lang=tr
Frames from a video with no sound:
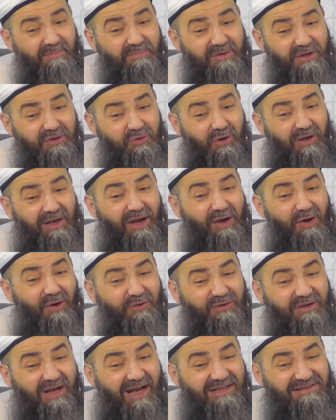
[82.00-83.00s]
Bir köle
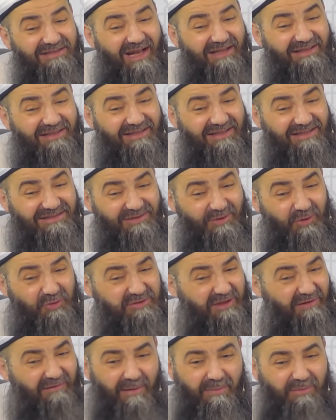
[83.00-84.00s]
yok ki azad edesin. O
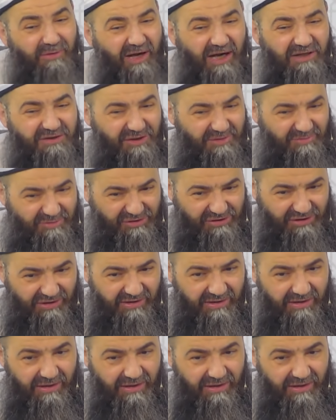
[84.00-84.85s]
sevabı kaçırmışım.